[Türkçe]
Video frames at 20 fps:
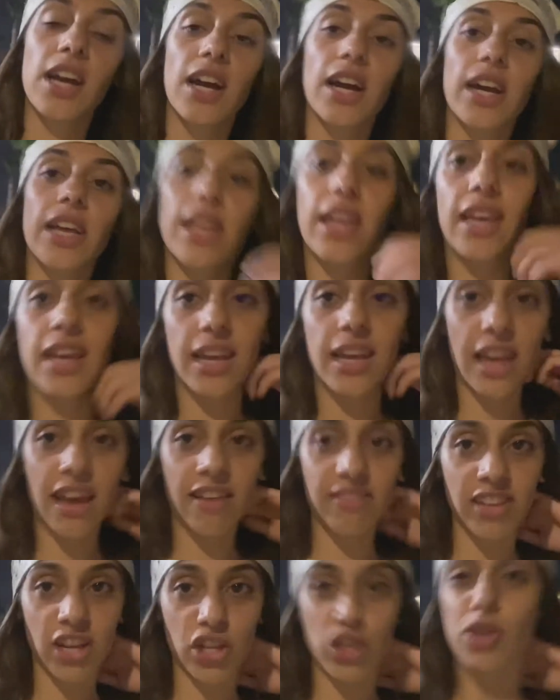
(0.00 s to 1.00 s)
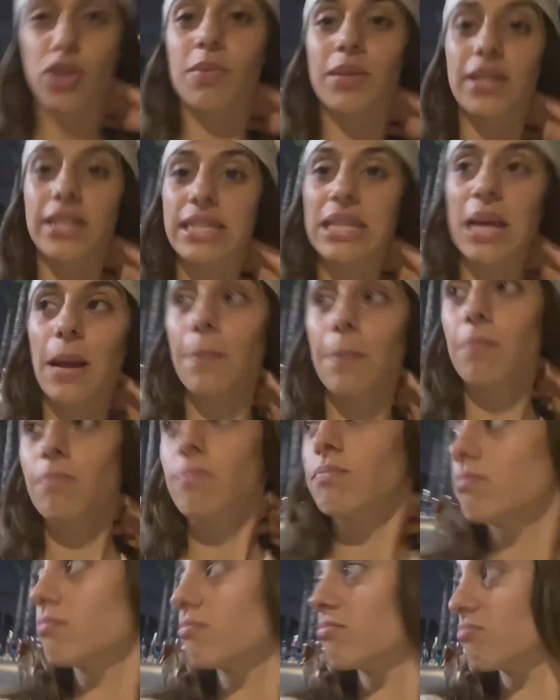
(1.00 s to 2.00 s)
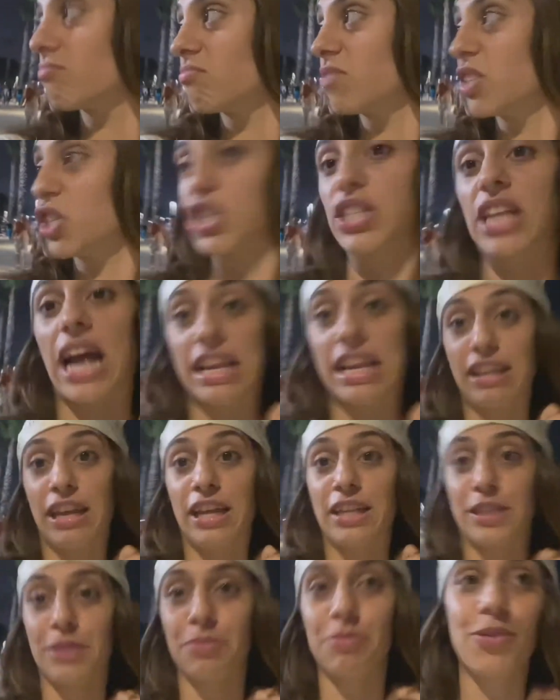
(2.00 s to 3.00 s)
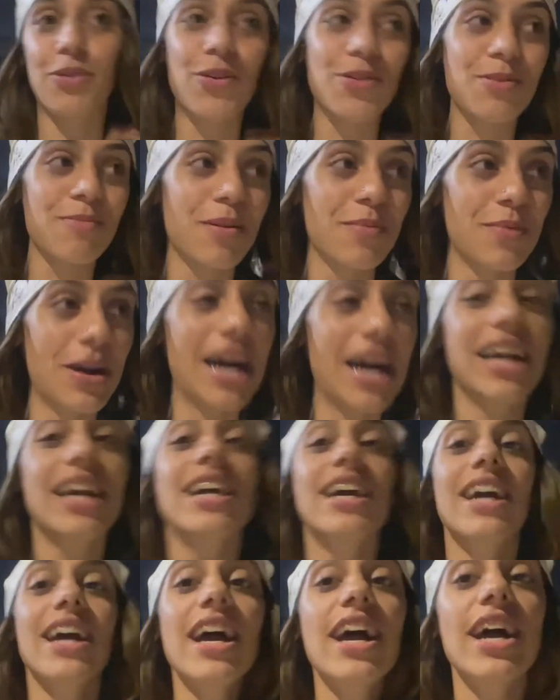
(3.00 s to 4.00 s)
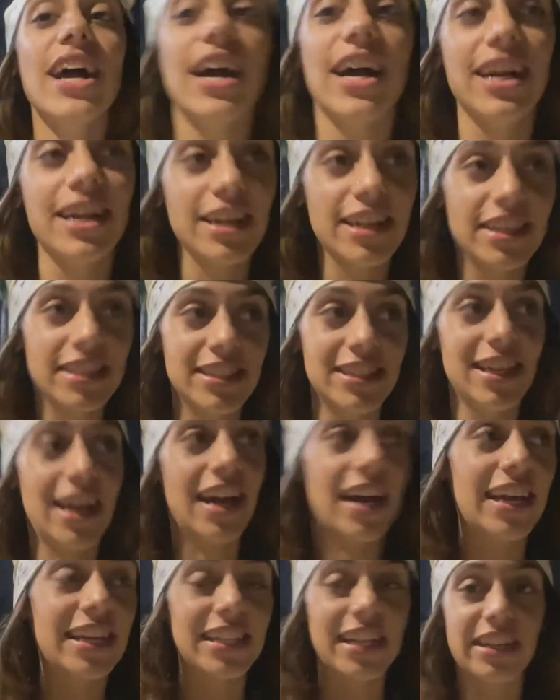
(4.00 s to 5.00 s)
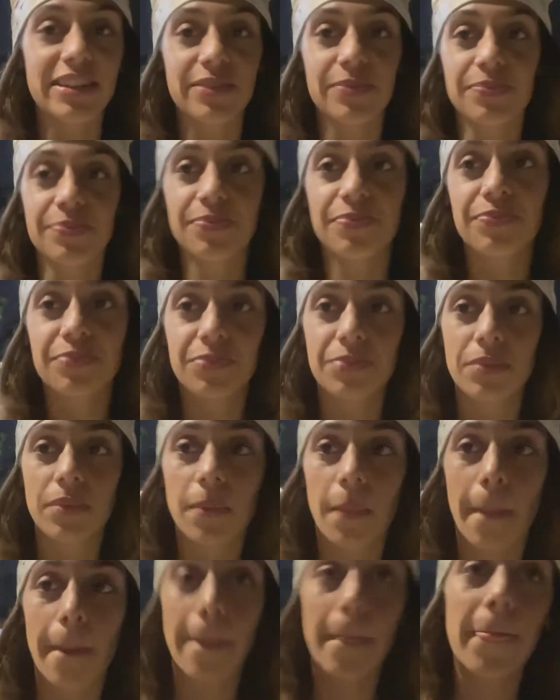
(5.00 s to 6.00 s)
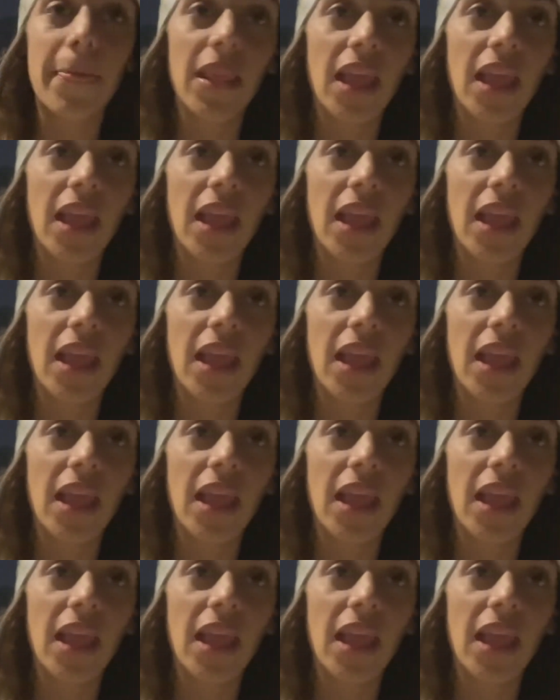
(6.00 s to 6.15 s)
Ee, evde açabilirsem hiç zannetmiyorum ama. Belki Aynen. film kısmını.